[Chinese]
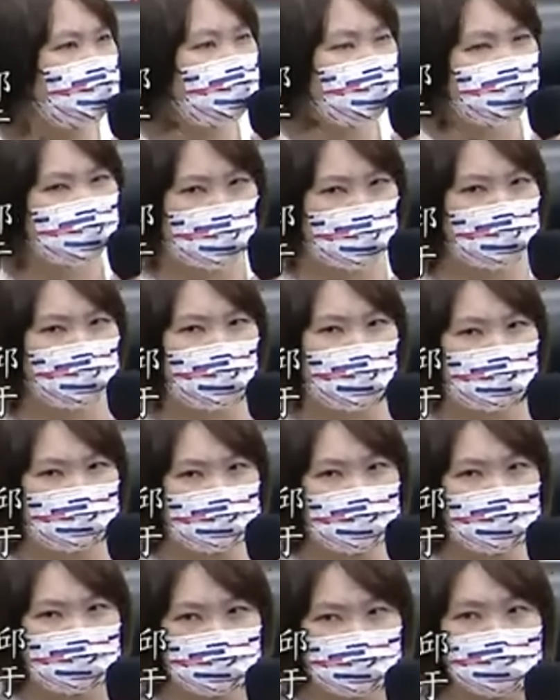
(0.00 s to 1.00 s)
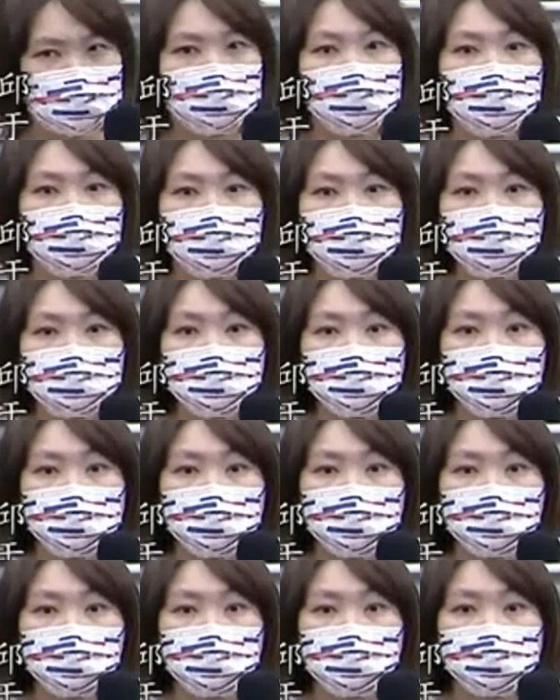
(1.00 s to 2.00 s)
这是文官体制，
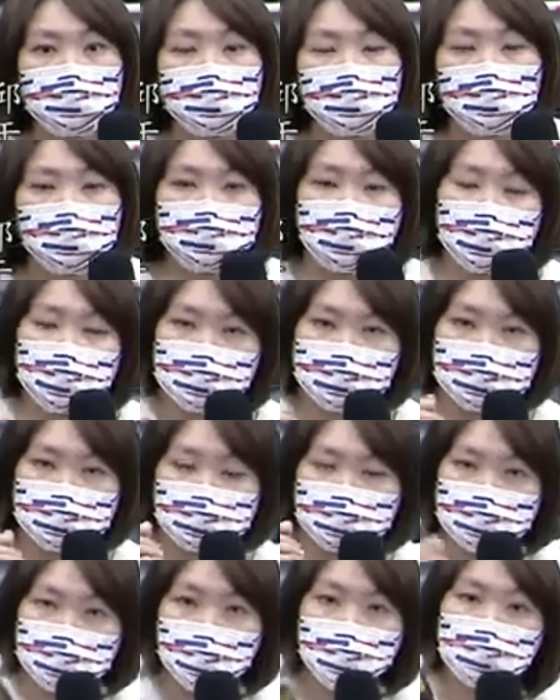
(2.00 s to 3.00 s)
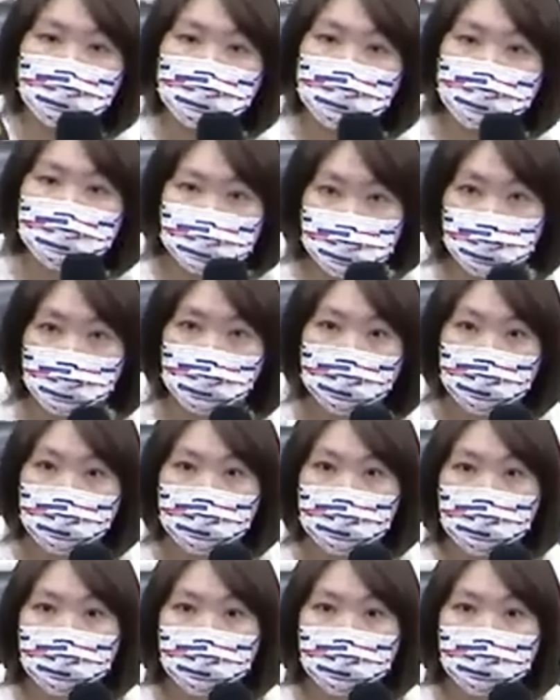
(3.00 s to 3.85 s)
所以史大副市长。